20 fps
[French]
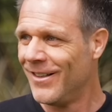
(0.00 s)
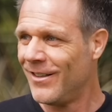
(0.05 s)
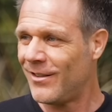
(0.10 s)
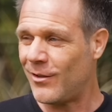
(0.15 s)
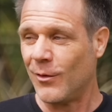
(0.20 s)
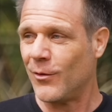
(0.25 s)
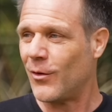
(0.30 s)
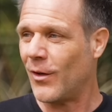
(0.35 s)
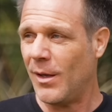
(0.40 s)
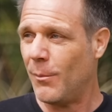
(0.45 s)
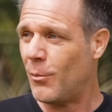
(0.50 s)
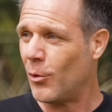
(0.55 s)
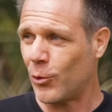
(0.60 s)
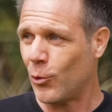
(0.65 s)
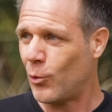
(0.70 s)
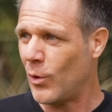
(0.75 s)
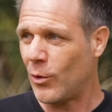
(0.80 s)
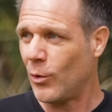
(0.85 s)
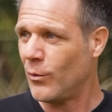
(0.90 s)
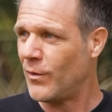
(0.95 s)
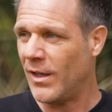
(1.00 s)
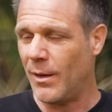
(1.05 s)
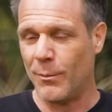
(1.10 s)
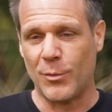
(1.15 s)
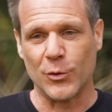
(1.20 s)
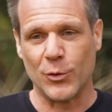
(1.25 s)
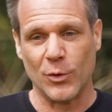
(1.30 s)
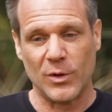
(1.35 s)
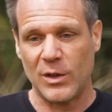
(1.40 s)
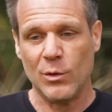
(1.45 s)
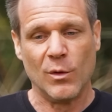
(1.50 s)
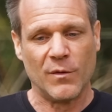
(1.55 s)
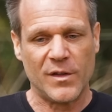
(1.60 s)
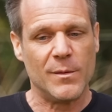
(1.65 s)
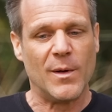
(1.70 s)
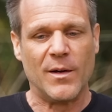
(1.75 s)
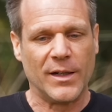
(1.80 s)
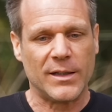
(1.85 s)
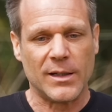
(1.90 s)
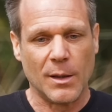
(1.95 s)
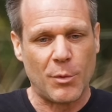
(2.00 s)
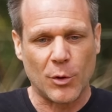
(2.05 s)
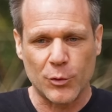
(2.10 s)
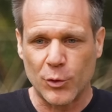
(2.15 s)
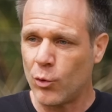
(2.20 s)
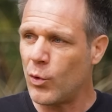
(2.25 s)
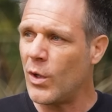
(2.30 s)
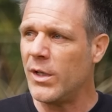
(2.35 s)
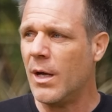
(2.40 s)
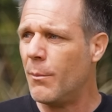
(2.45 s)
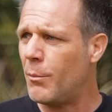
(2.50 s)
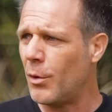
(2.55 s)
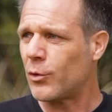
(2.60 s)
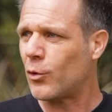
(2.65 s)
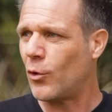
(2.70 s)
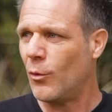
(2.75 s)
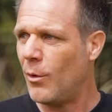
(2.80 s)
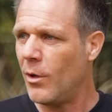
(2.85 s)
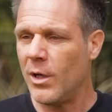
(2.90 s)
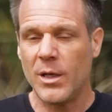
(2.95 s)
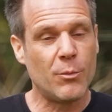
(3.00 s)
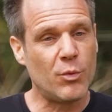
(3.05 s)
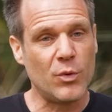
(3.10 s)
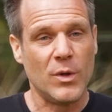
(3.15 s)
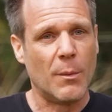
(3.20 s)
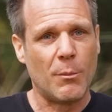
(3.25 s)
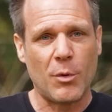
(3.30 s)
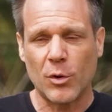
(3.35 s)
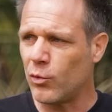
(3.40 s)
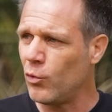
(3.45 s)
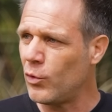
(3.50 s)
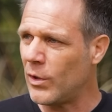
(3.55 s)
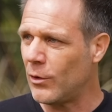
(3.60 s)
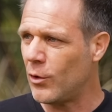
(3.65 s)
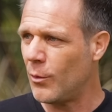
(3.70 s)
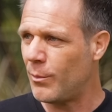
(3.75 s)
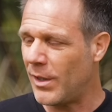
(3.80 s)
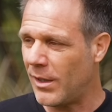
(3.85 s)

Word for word: C'est en faisant n'importe quoi qu'on devient n'importe qui, on filme avec n'importe quoi et n'importe comment et puis n'importe où quelque